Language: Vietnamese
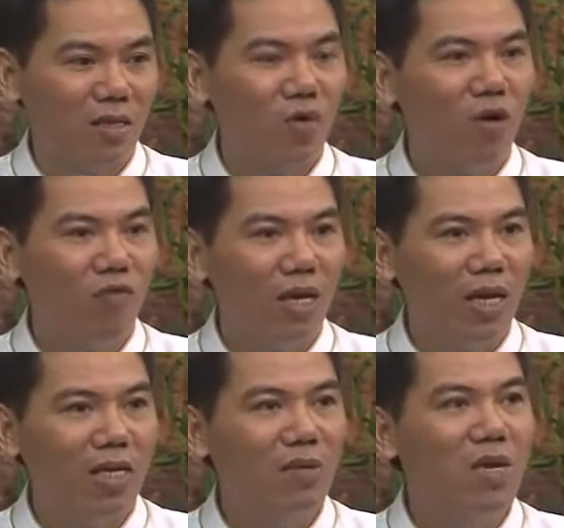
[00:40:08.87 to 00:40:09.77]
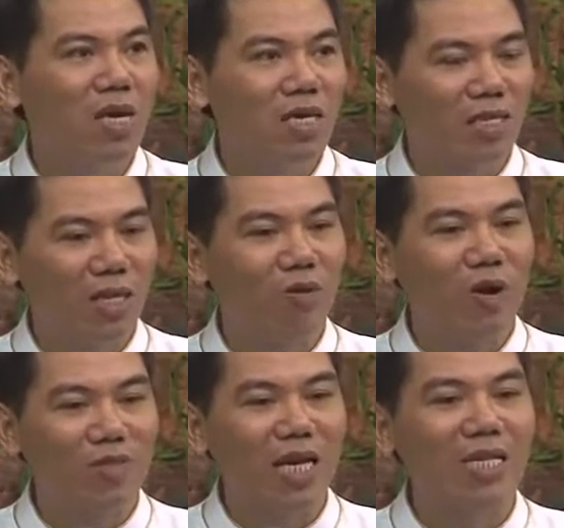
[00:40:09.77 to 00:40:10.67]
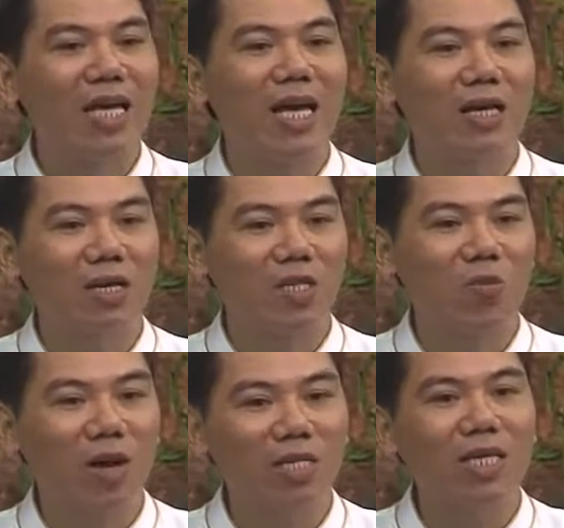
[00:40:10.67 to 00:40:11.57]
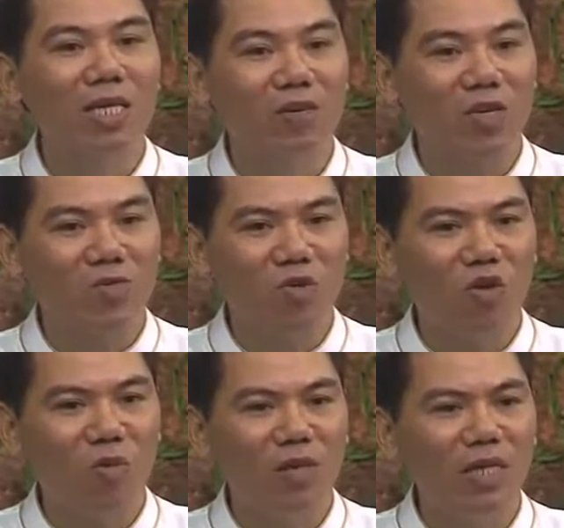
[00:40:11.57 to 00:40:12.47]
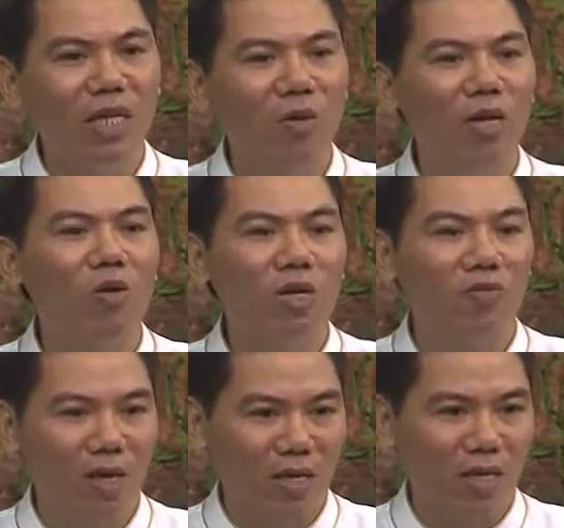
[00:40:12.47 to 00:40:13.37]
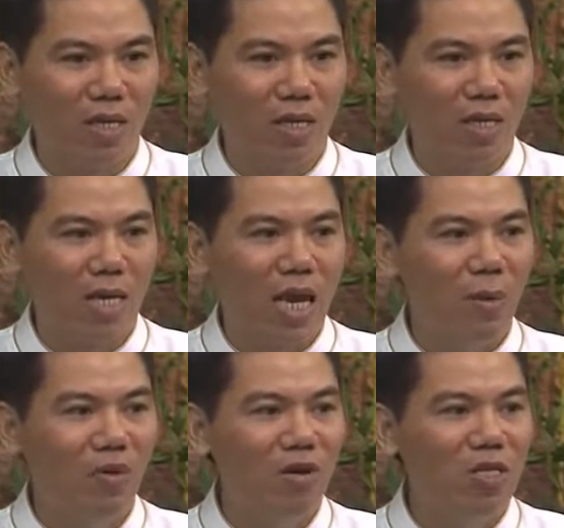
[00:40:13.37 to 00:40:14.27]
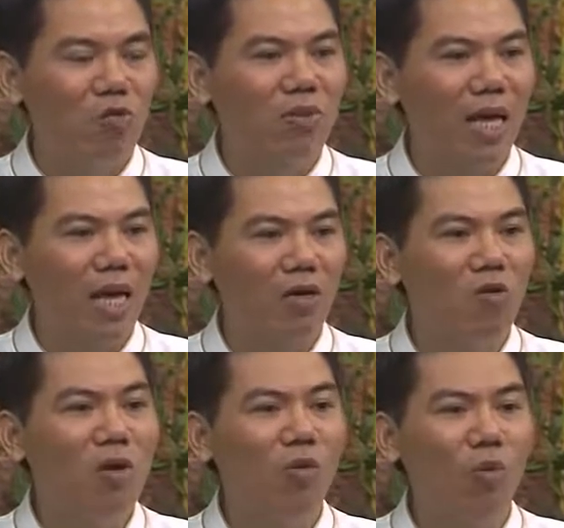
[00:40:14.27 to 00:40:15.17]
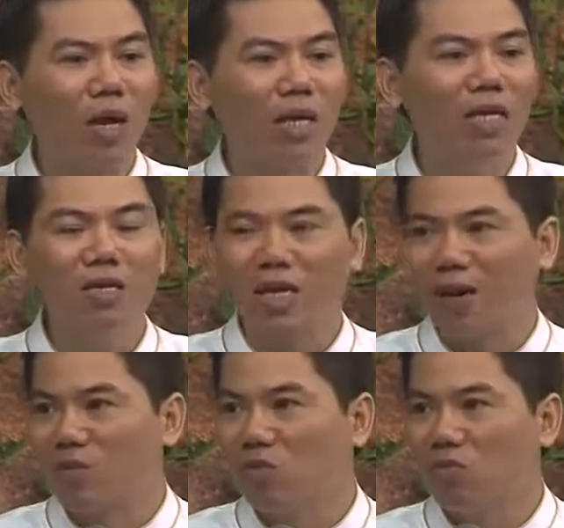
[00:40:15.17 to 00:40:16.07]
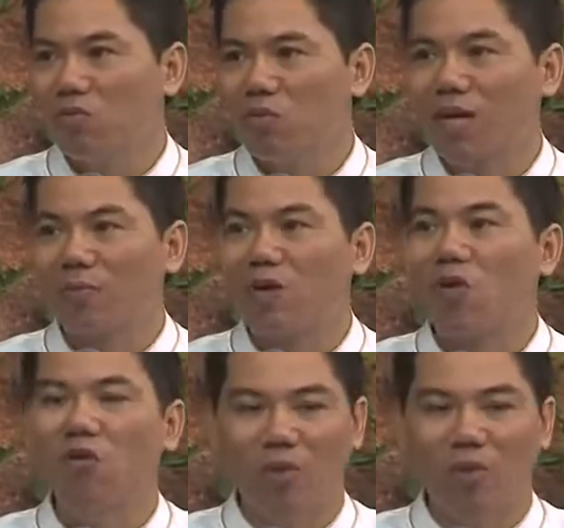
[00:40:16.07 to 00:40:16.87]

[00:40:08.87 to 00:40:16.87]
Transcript: Thưa quý vị là những bi kịch đau lòng xảy ra ở trong các gia đình và trong xã hội bây giờ nhiều đến nỗi như vậy là bởi vì chúng ta không biết quản lý được cái cảm xúc, những cảm thọ của